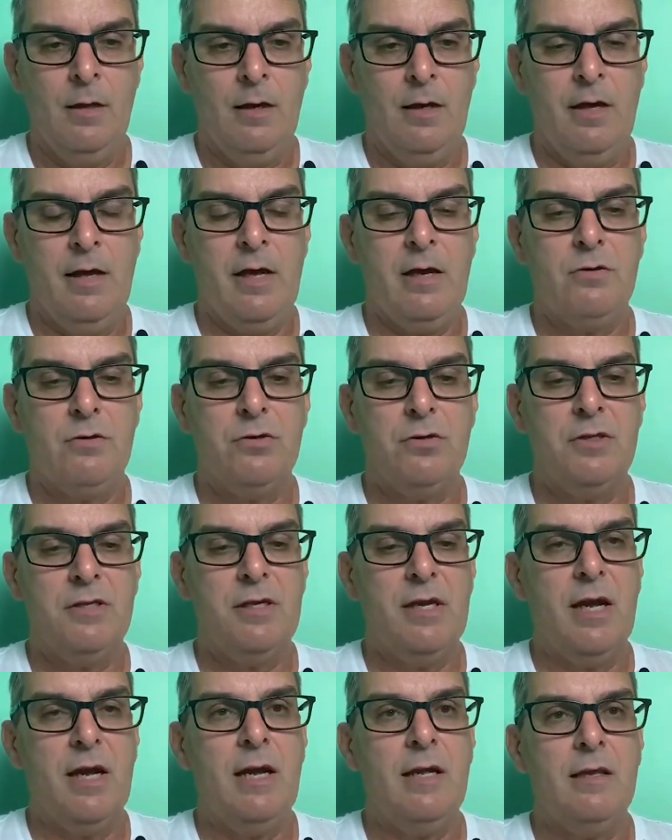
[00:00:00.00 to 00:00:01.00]
E é
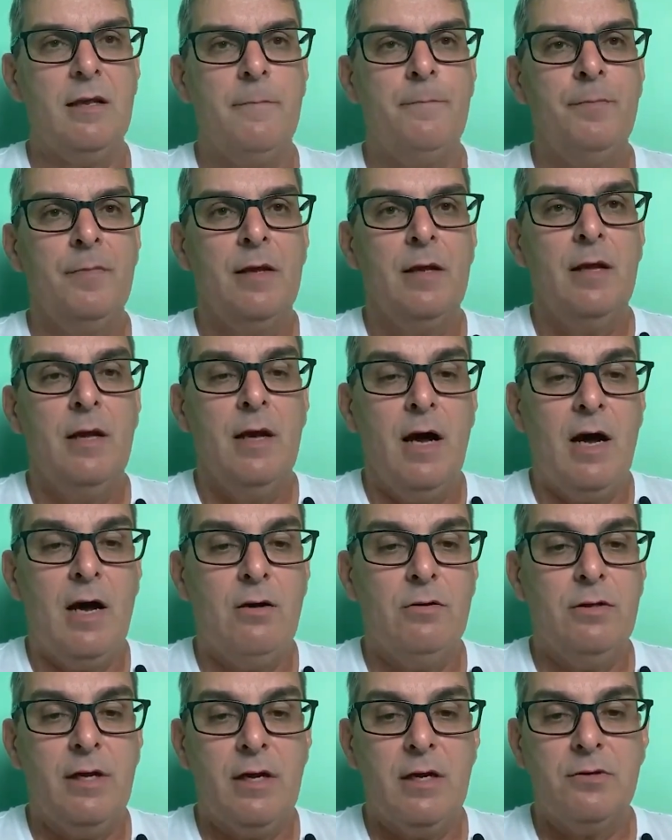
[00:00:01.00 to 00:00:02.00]
associada a
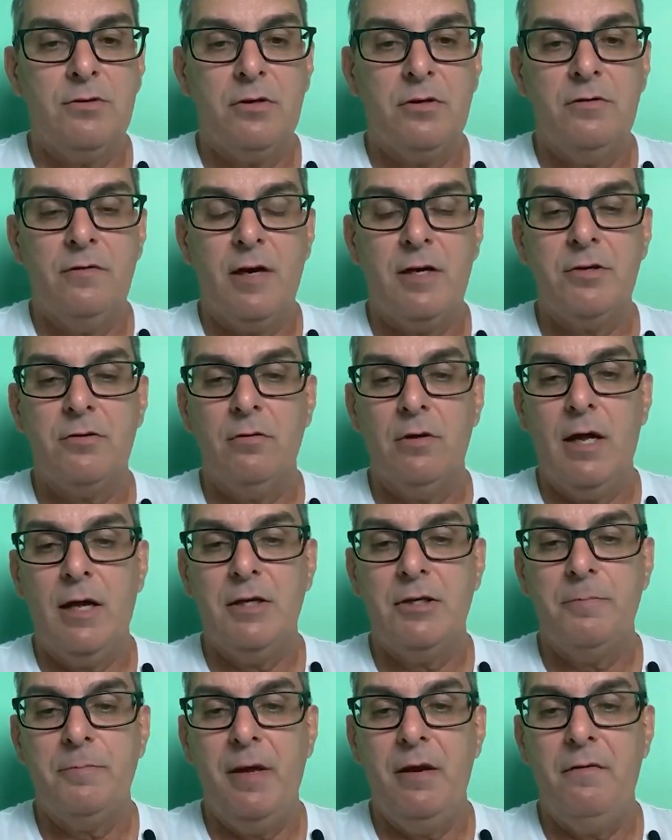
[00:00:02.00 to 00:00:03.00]
alterações
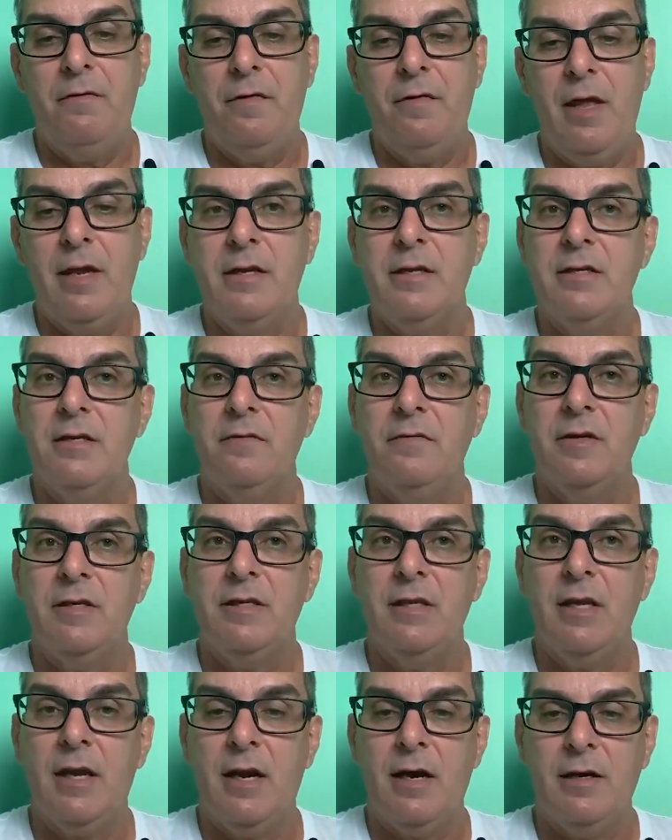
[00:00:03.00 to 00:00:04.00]
vasculares periféricas e
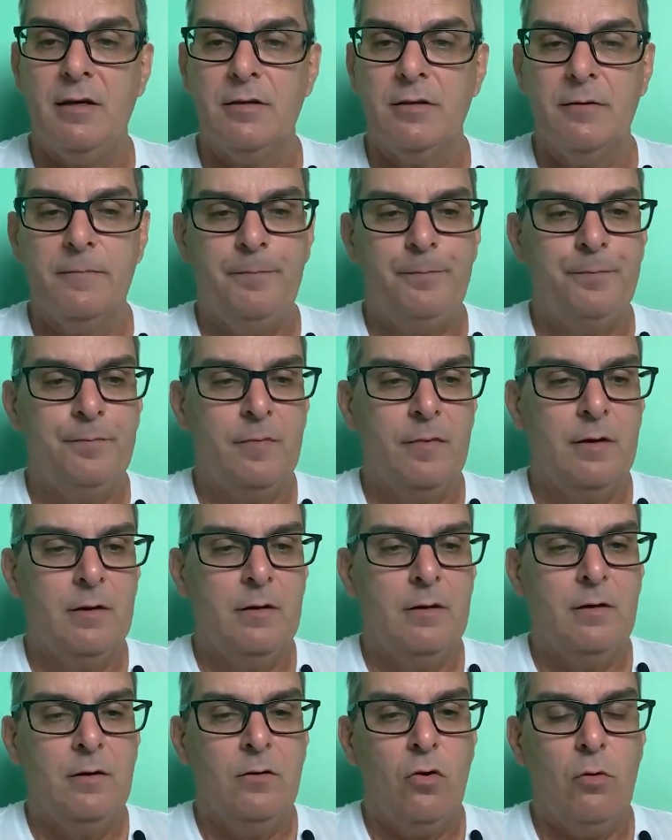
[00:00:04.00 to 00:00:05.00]
viscerais,
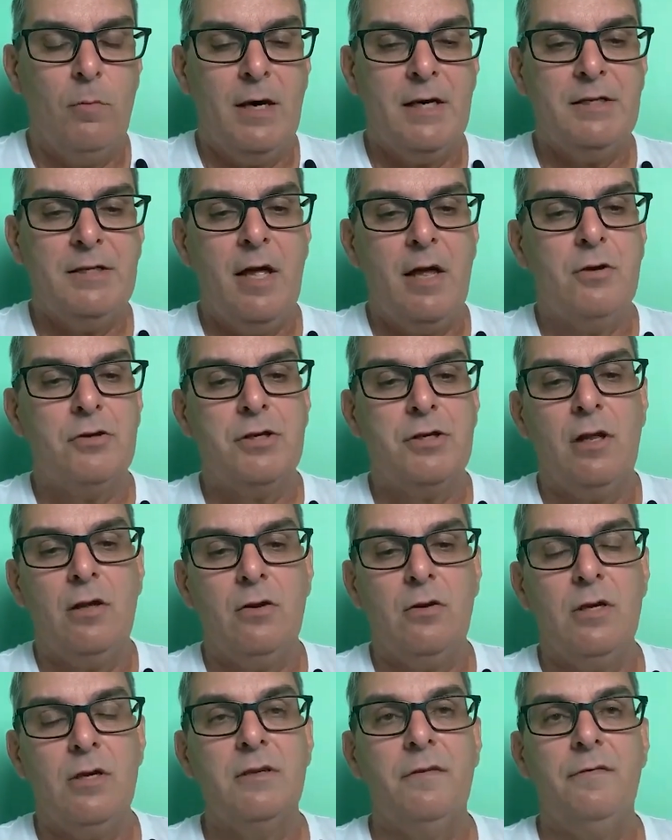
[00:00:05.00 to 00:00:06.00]
como
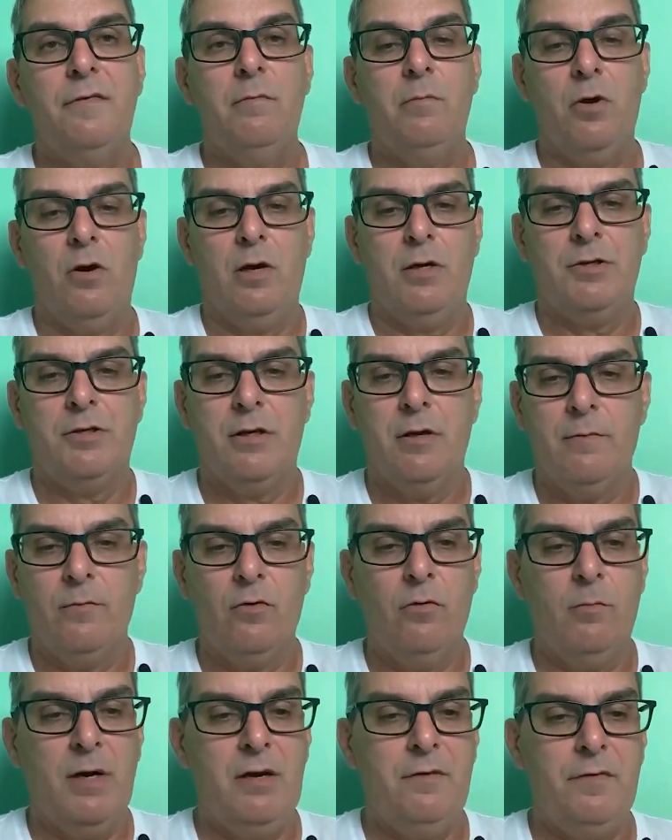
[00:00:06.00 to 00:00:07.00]
arteriosclerose fibrótica,
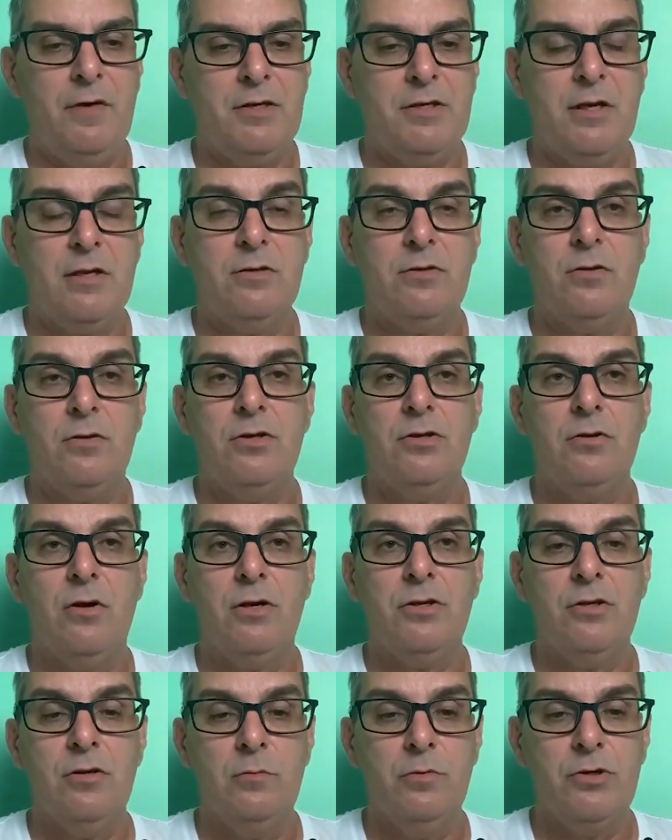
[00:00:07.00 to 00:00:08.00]
com manifestações
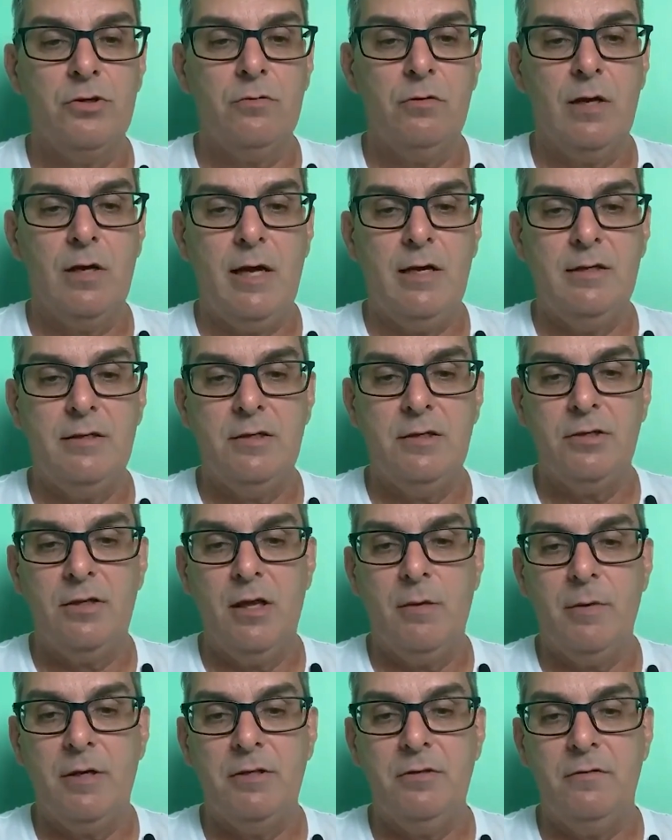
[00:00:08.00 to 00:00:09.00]
osteomusculares e
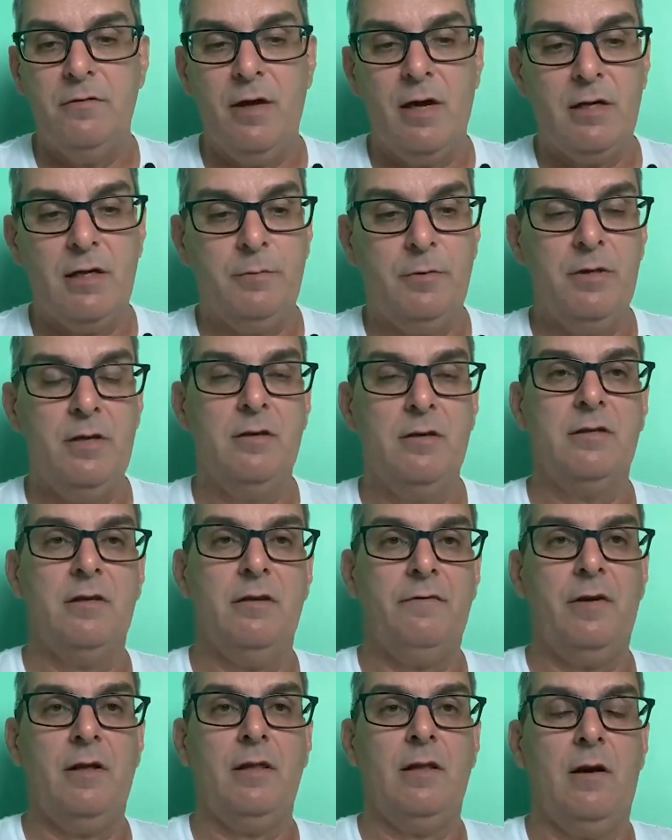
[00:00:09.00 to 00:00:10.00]
sistêmicas diversas, podendo
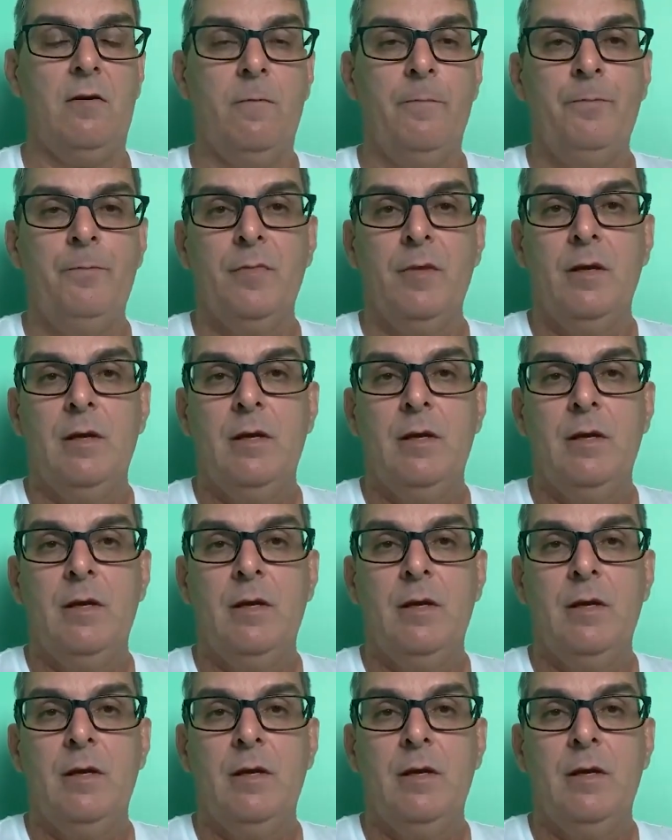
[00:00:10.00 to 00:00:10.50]
ser fatal